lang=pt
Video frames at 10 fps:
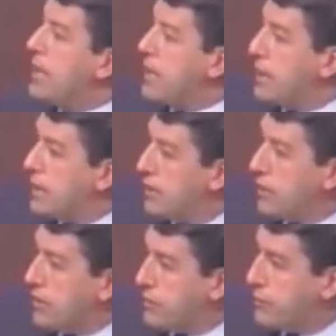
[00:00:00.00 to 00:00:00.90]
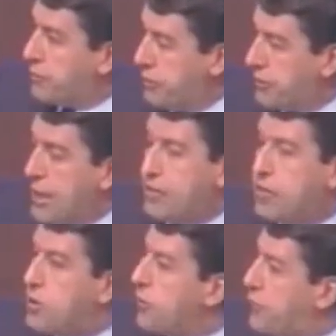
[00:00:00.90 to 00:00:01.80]
E fiz
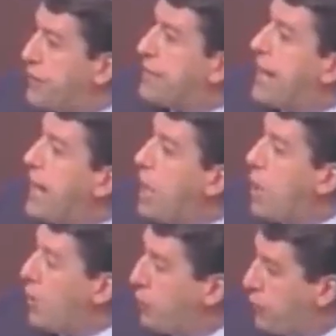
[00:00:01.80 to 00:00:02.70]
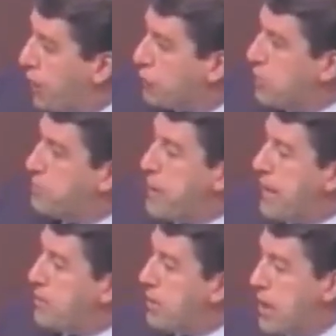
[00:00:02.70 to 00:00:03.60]
questão de frisar o vosso
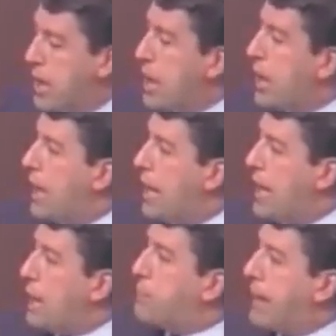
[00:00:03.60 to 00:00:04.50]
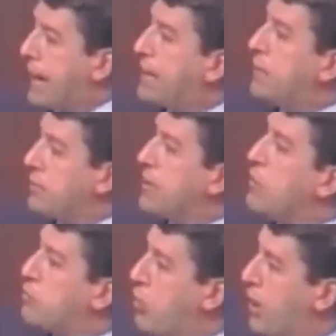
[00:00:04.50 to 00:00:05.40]
empenho é, para que
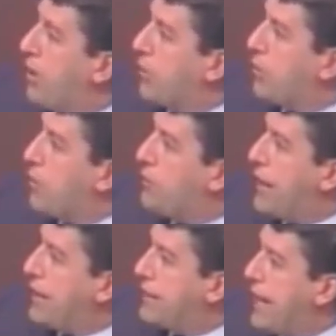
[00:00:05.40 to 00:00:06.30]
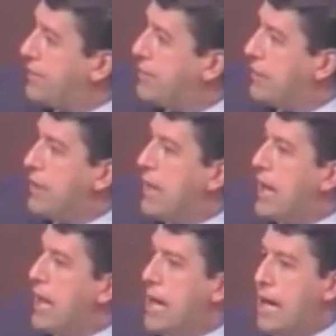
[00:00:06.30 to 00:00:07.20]
não só convalidasse
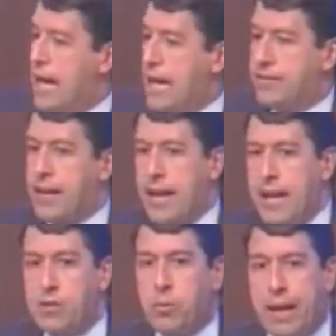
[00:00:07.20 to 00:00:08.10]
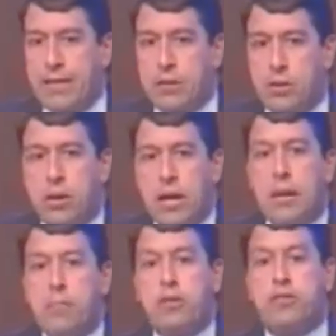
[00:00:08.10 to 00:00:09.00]
é, essa lei no Brasil,
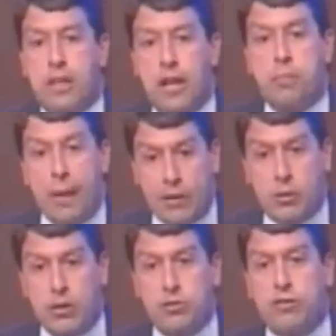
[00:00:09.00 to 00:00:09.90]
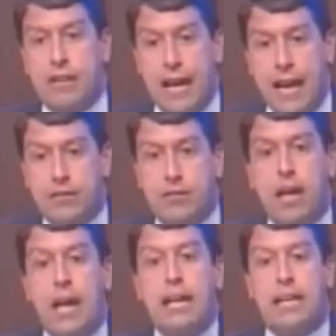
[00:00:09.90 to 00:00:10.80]
mostrando para todos os cearenses
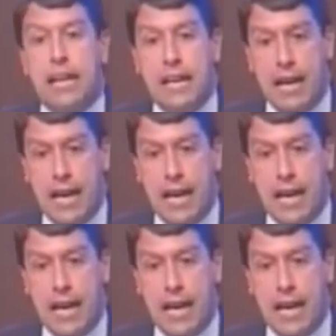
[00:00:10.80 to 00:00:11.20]
que